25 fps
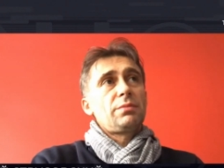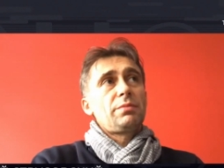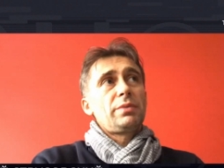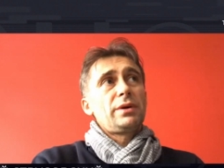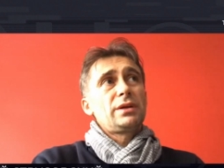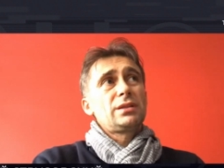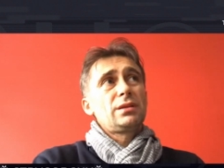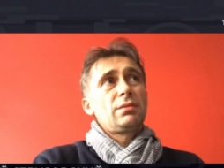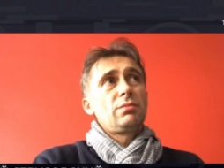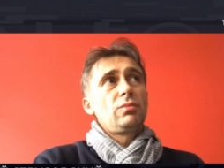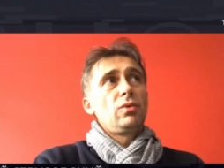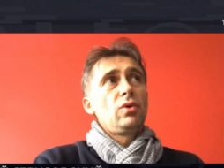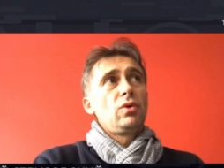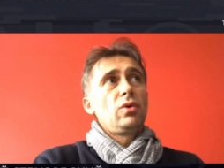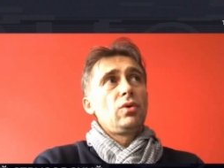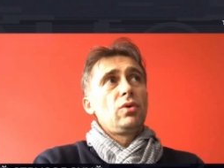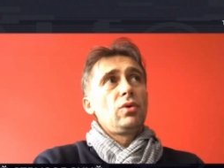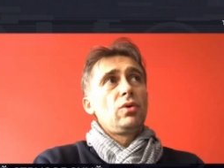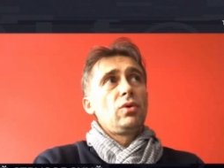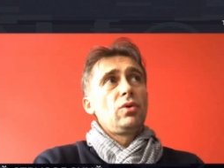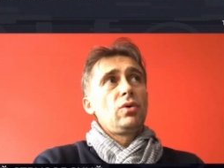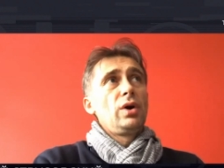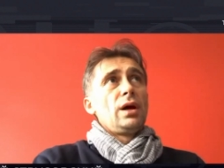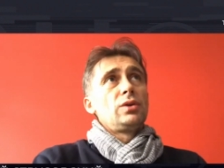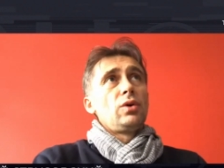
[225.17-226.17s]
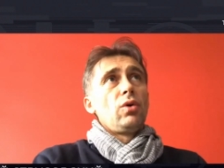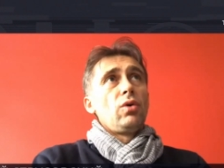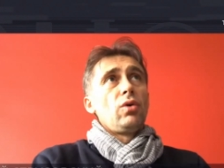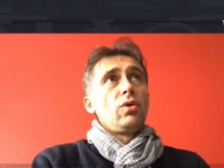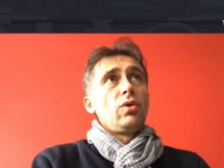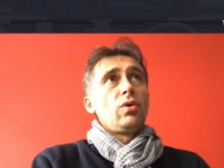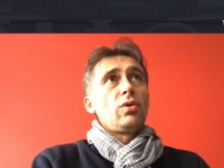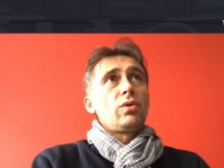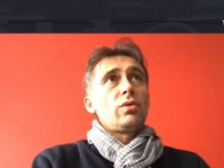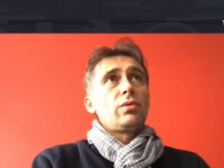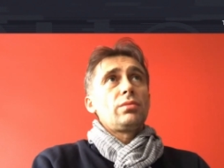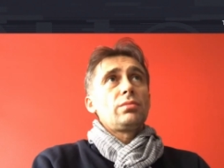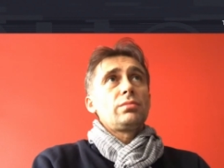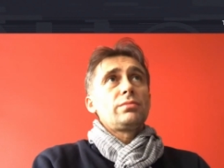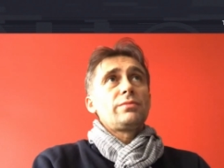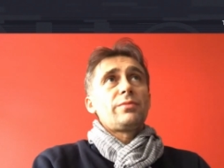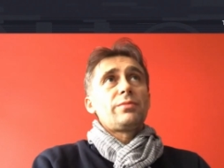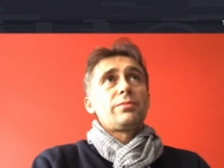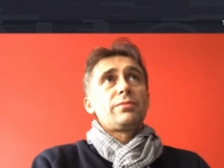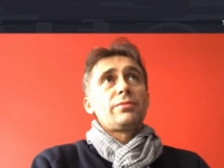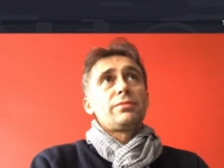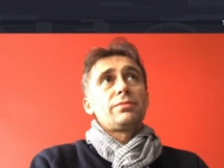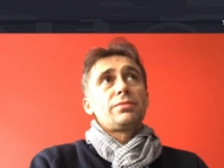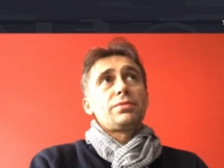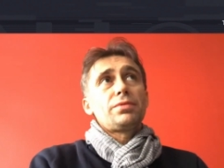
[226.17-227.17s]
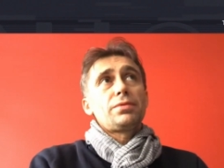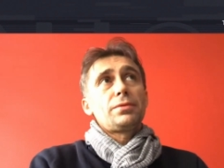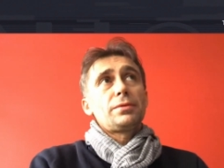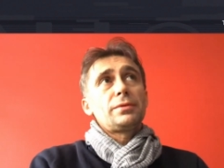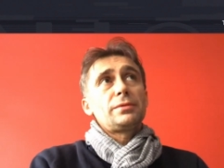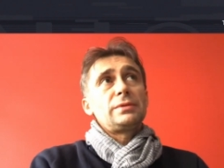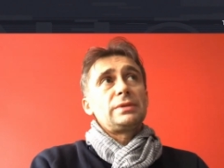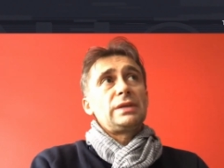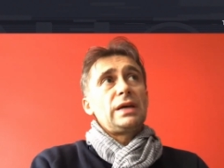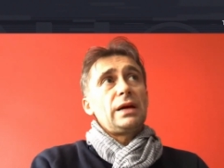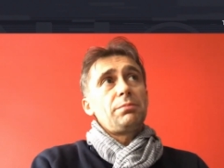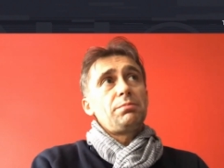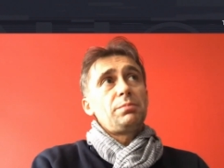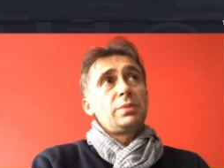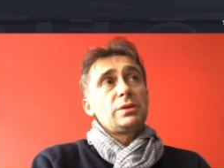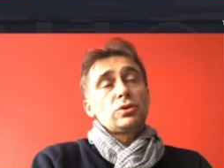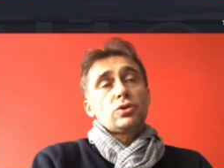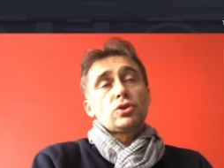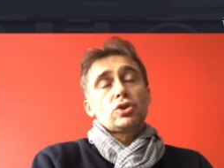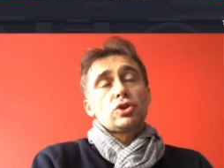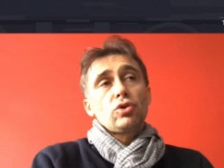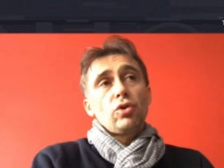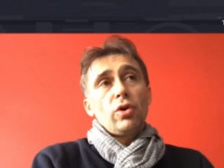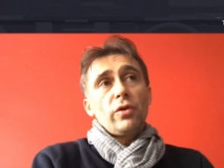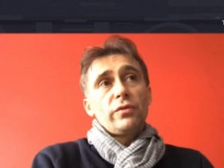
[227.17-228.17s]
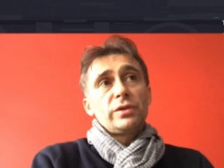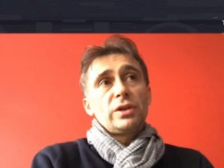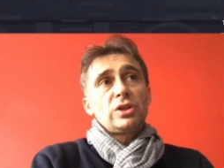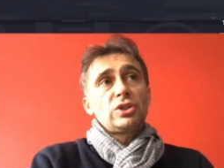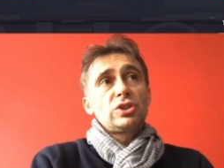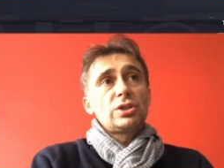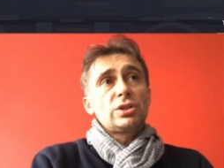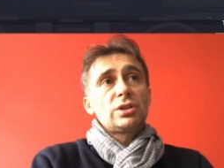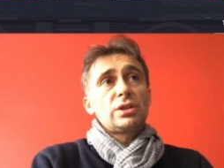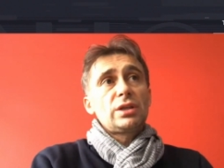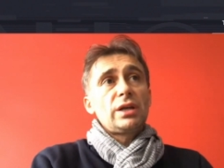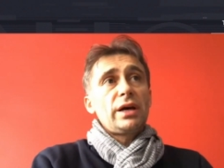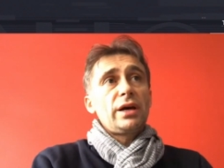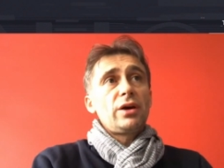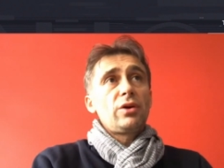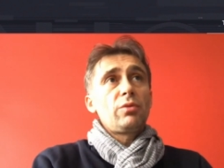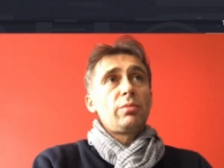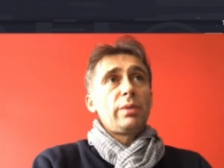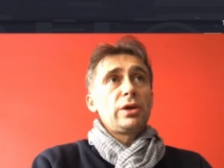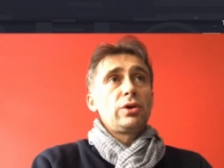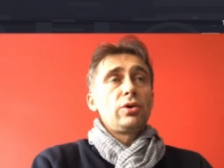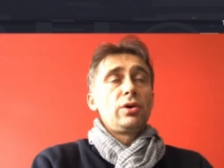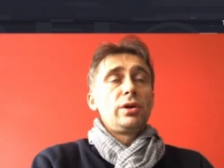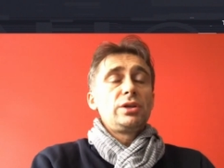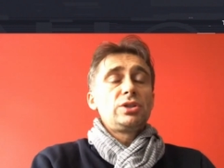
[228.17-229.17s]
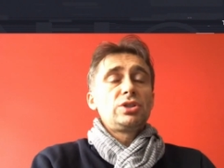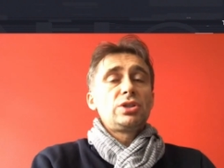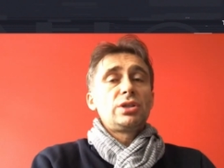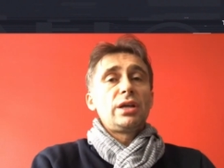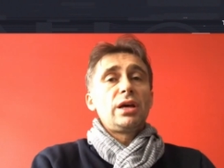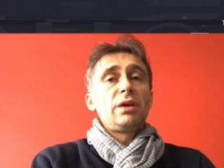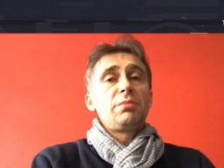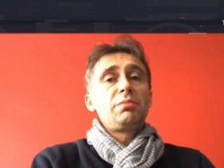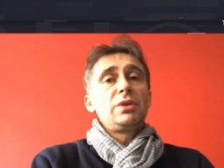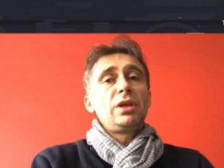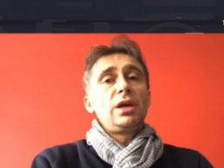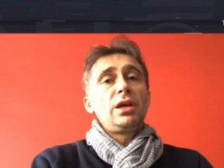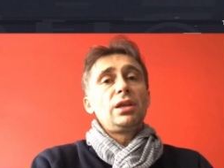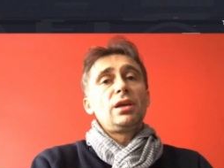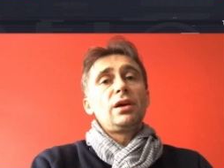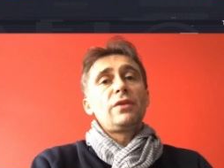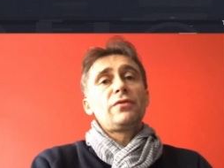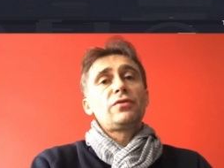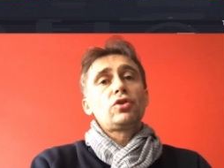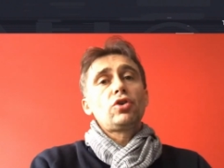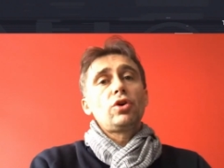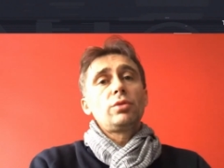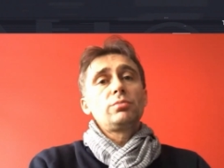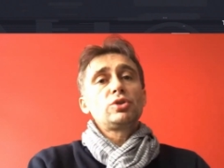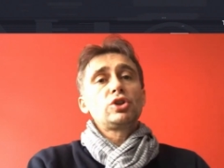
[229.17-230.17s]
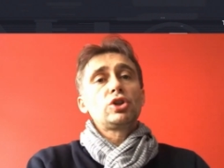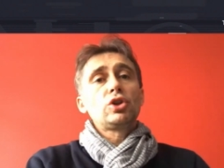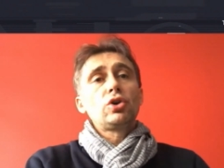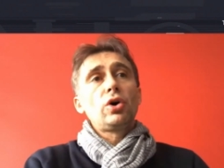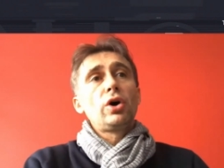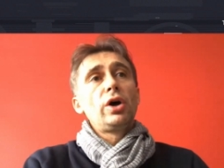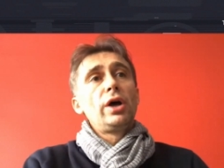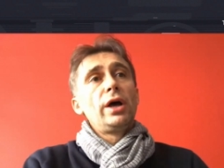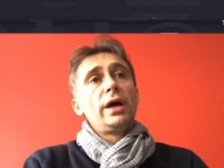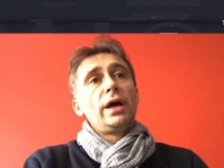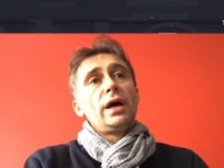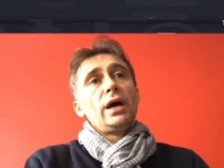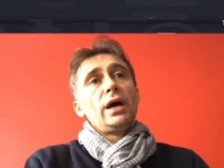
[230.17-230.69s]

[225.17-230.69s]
Поэтому, ну, я безусловно считаю, мое личное мнение в том, что